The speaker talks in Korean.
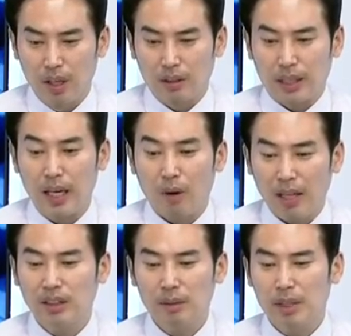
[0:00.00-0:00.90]
제
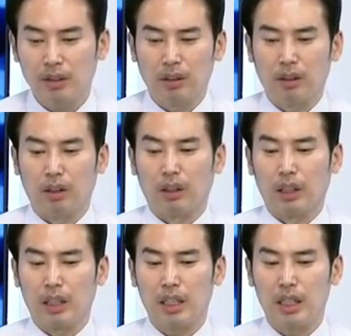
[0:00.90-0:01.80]
관점에서
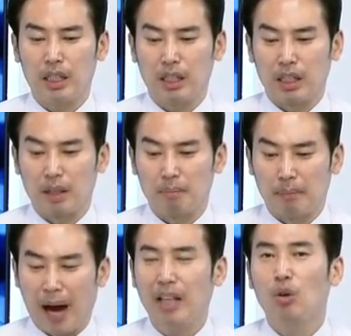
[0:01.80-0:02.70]
이
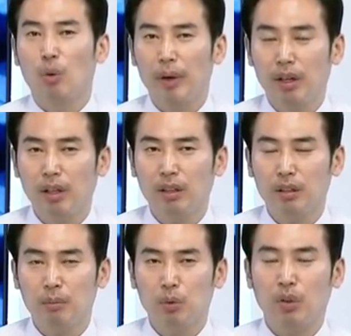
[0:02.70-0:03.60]
이만5 0
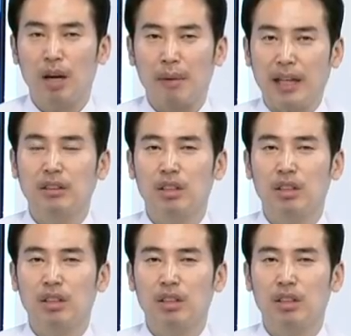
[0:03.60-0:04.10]
0원 부근과 만1 0 0